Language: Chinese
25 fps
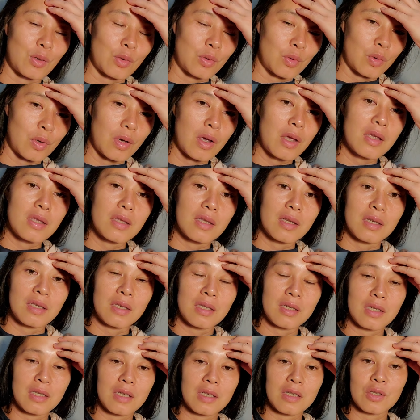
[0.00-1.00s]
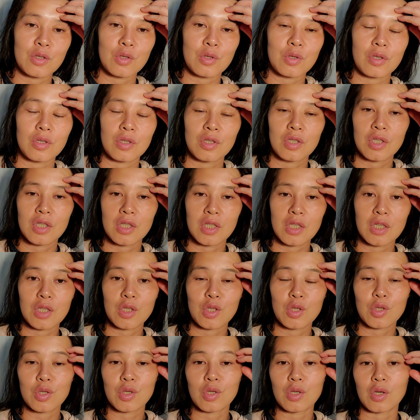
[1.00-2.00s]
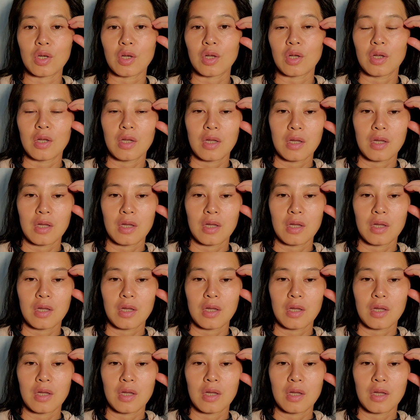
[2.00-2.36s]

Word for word: 所有你的心心智，